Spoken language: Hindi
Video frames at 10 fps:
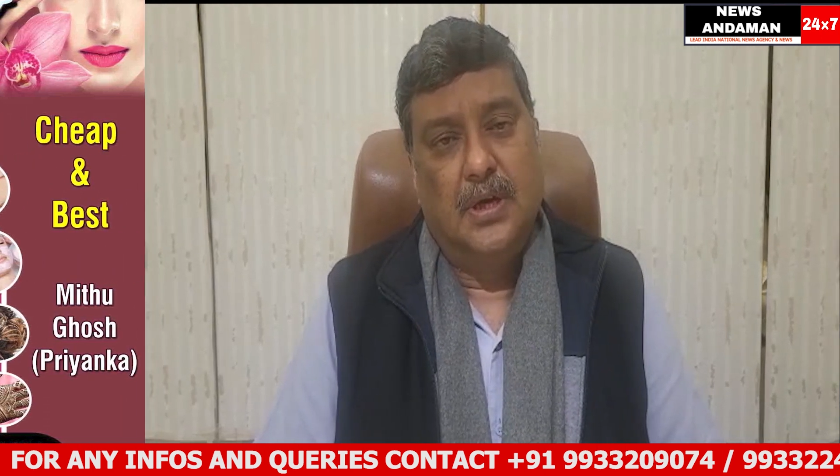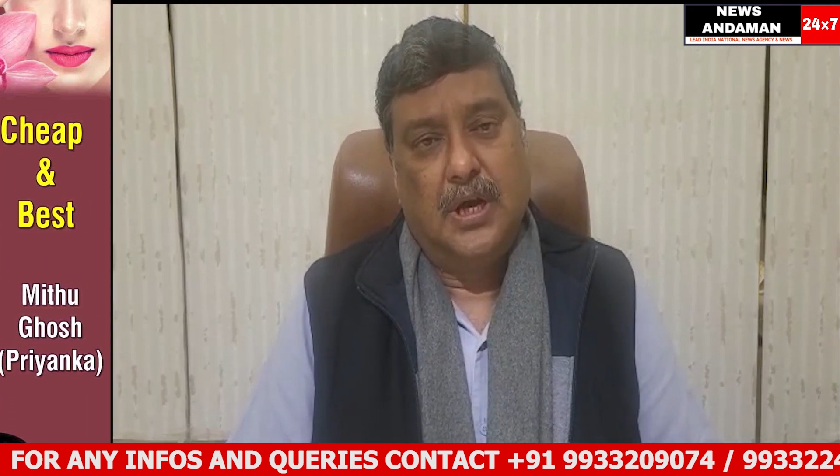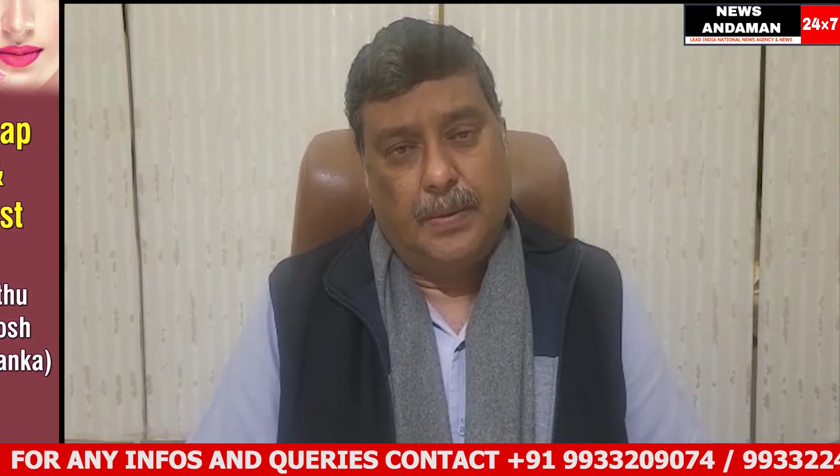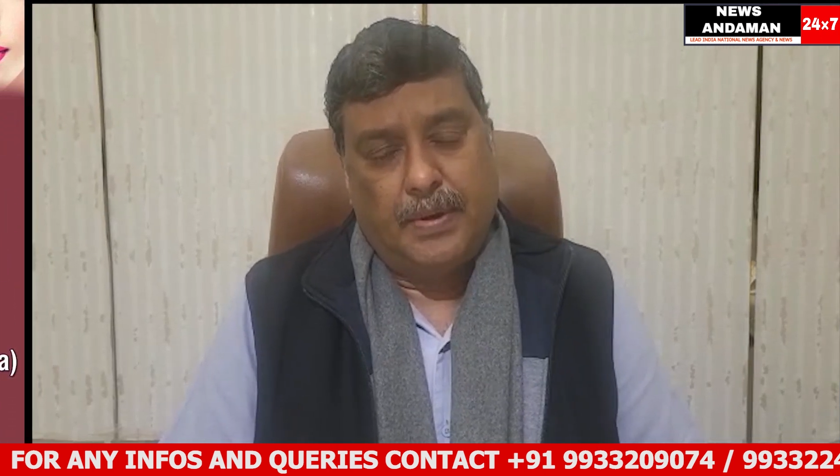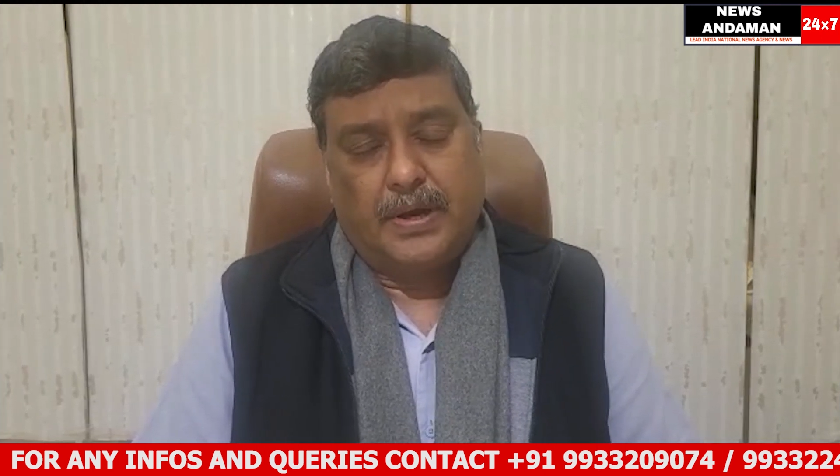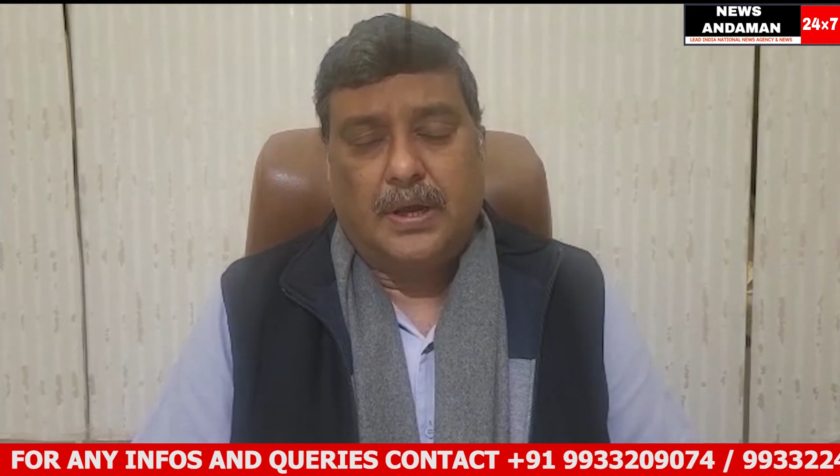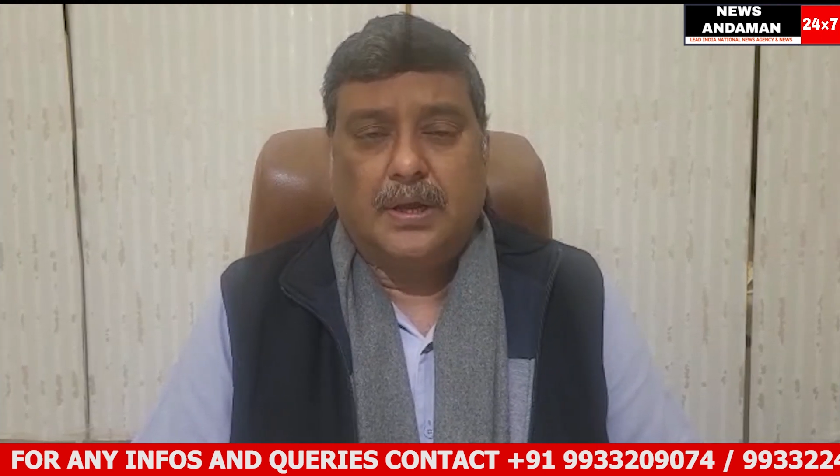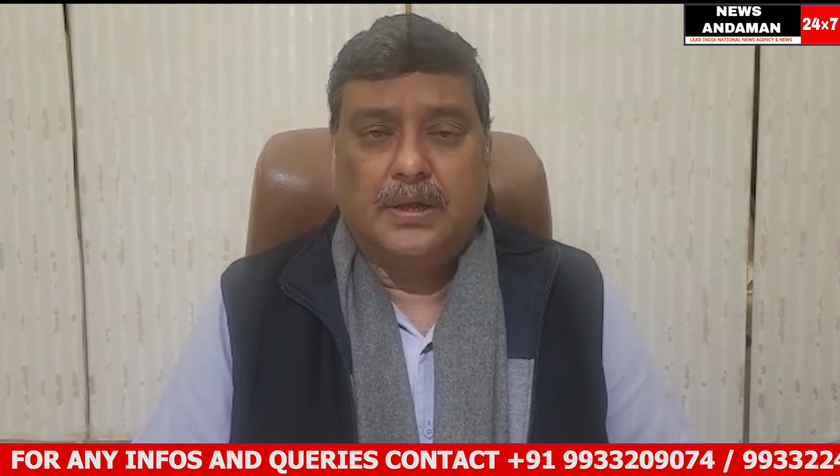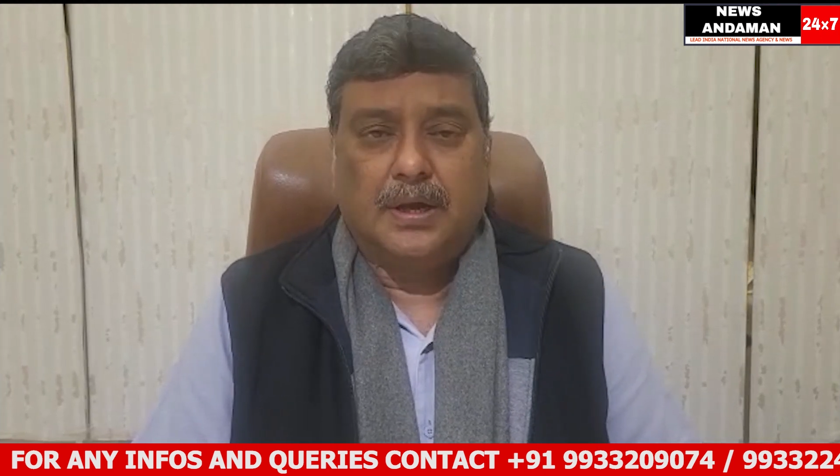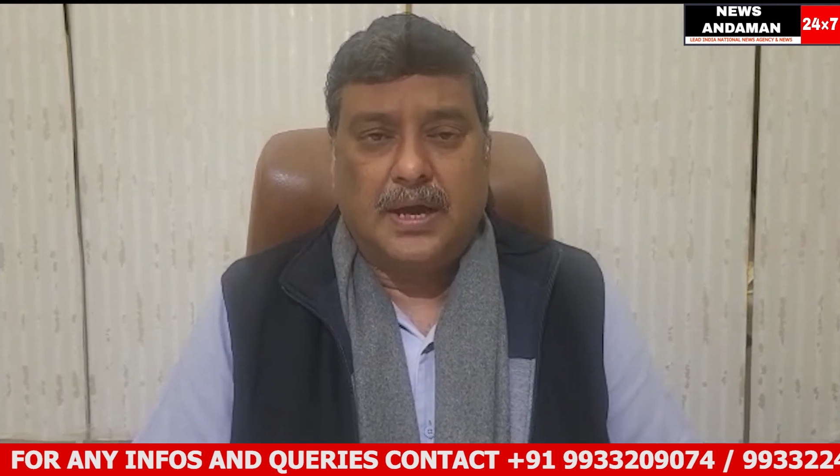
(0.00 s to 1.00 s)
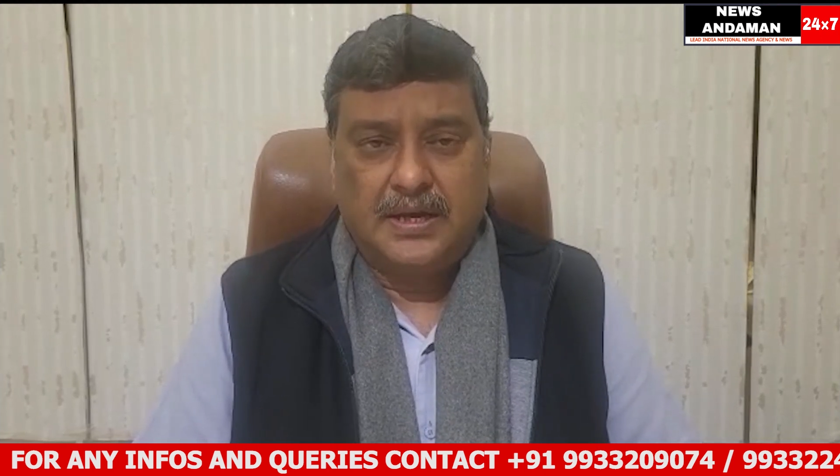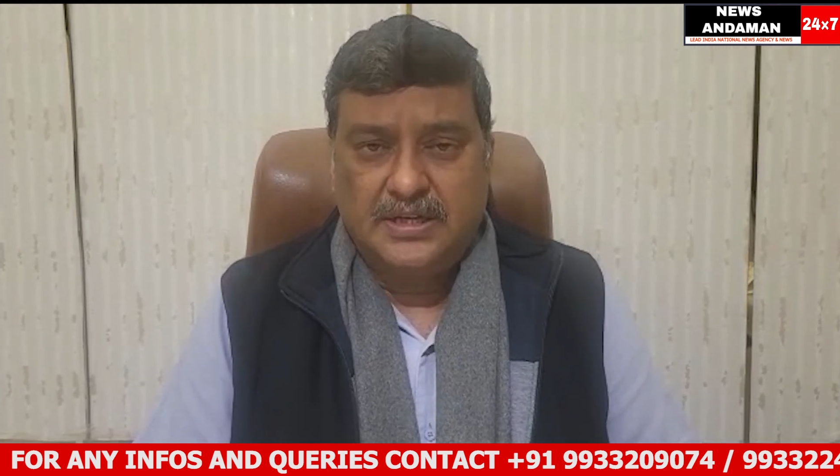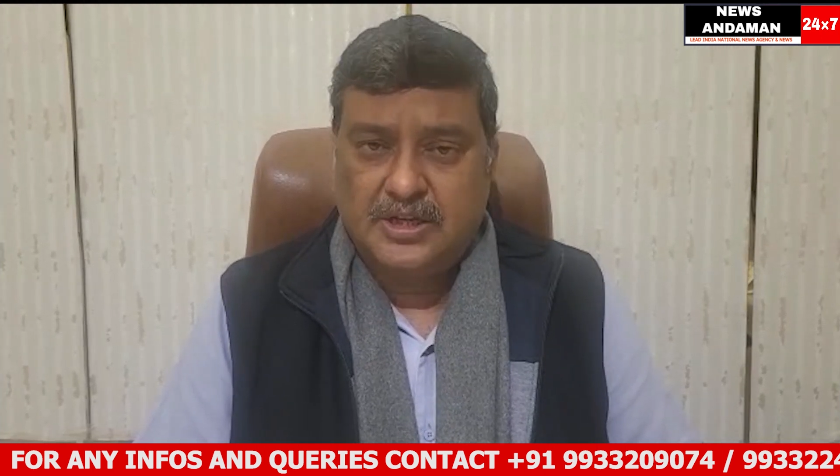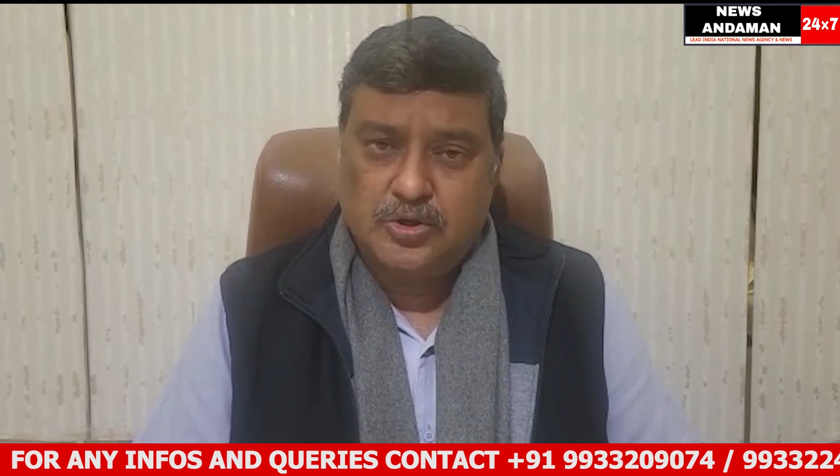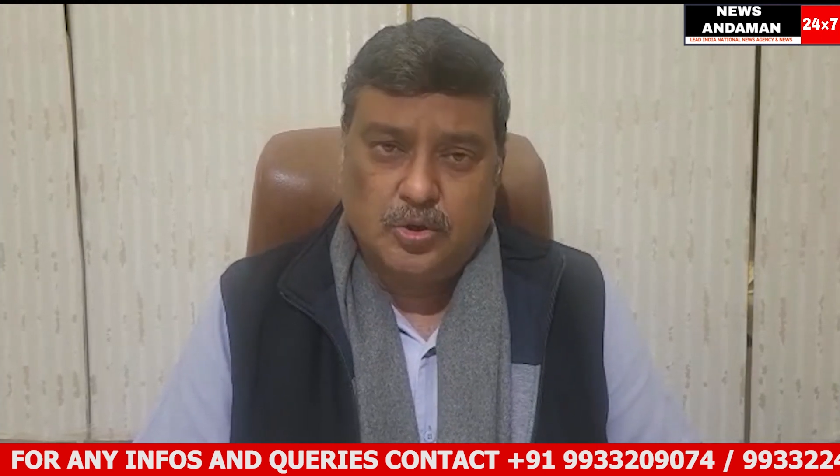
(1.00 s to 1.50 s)
हमारा आइलैंड्स
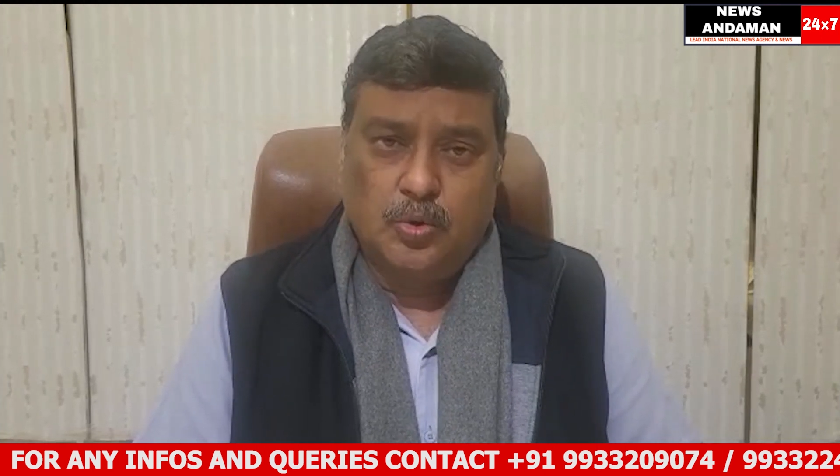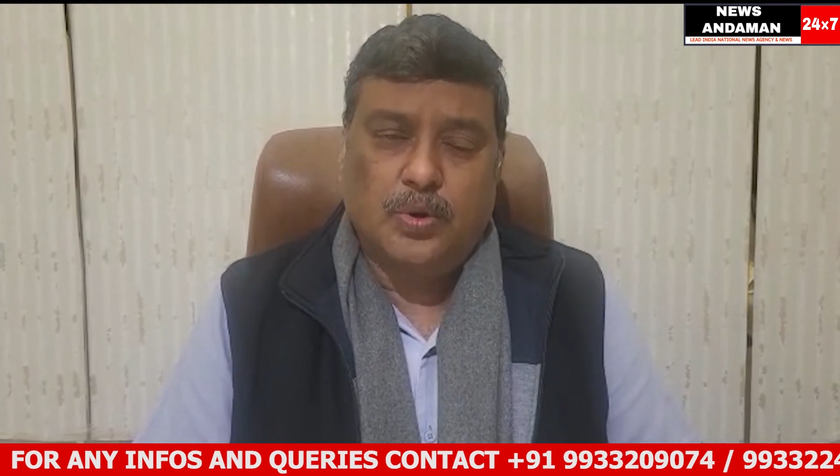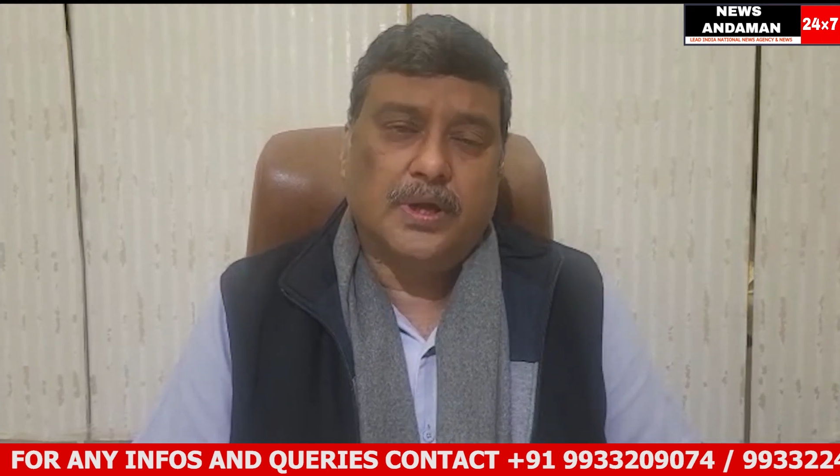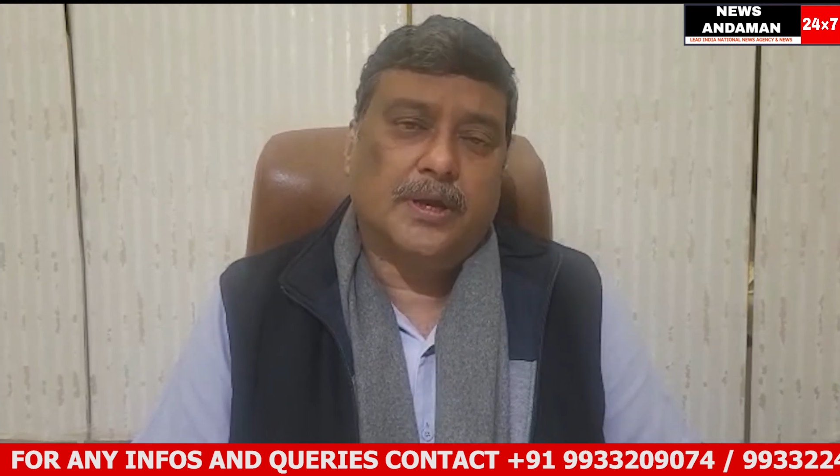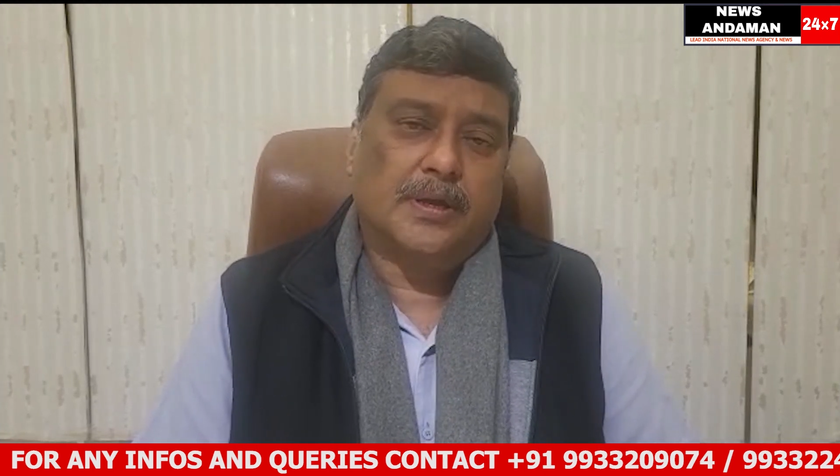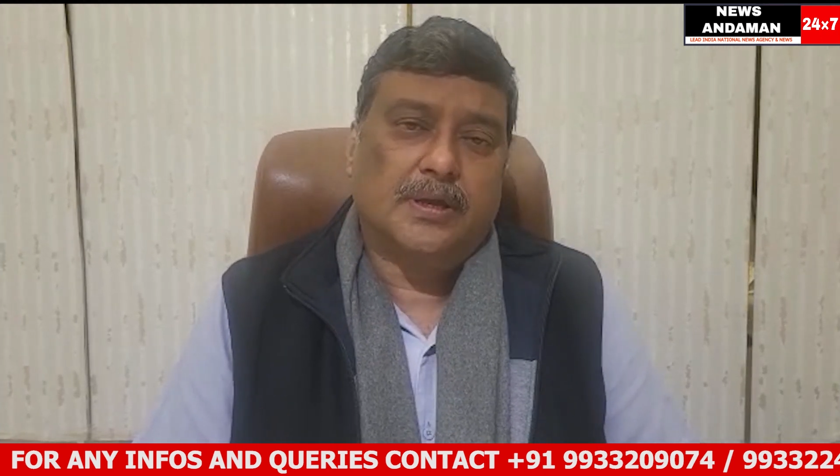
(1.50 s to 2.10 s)
के जो लोग हैं